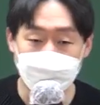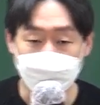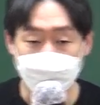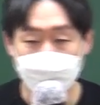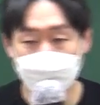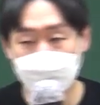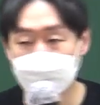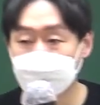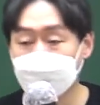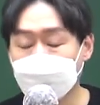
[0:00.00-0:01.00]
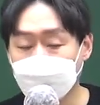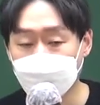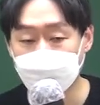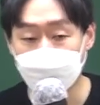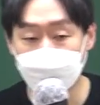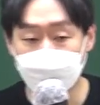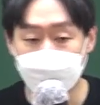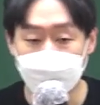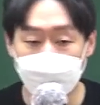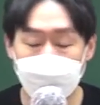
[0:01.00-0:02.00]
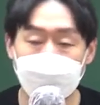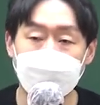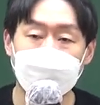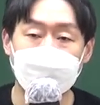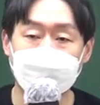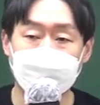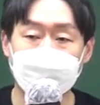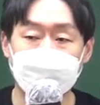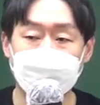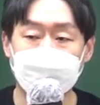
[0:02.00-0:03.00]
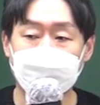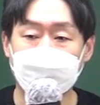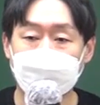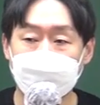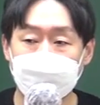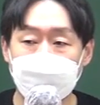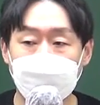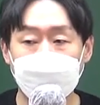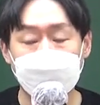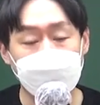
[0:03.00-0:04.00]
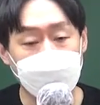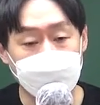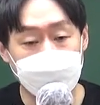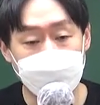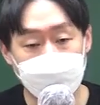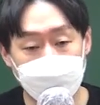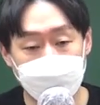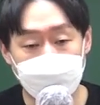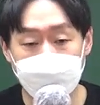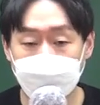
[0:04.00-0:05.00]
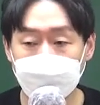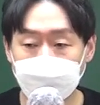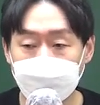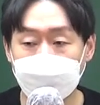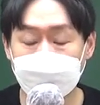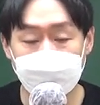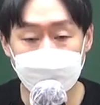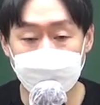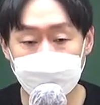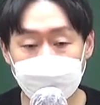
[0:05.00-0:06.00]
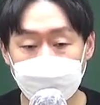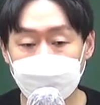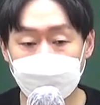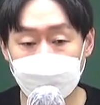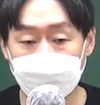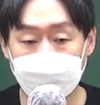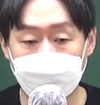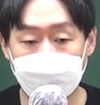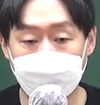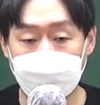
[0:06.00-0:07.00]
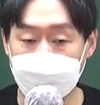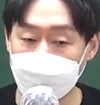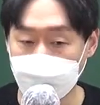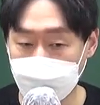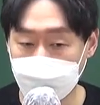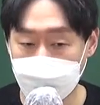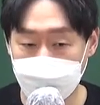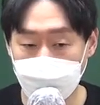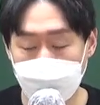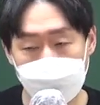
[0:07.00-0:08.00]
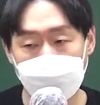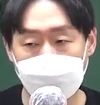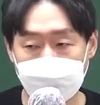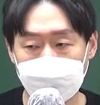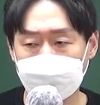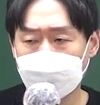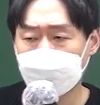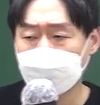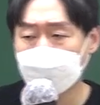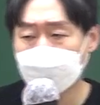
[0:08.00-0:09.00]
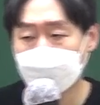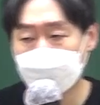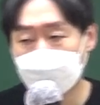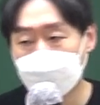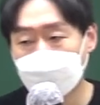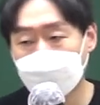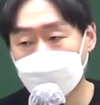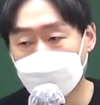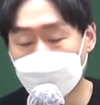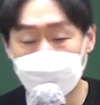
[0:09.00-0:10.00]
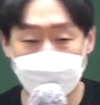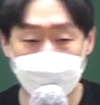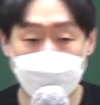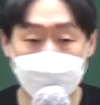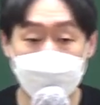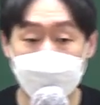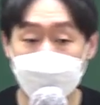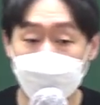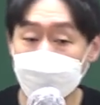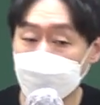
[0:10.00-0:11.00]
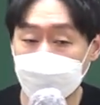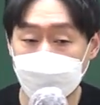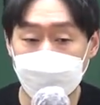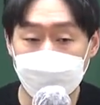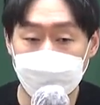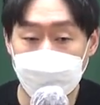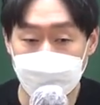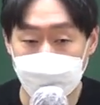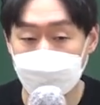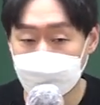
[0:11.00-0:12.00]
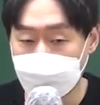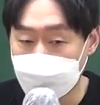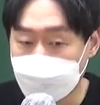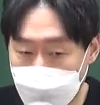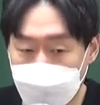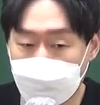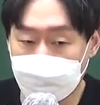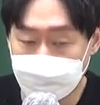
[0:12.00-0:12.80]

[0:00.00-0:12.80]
주거든요. 일 차 같은 경우에는. 근데 회계학은 일 년을 공부해도 정복을 못하는 친구들도 제가 봤어요. 그래서 회계학은 한 그래도 한 구월부터는 조금 조금씩 공부를 하셔야 되지 않을까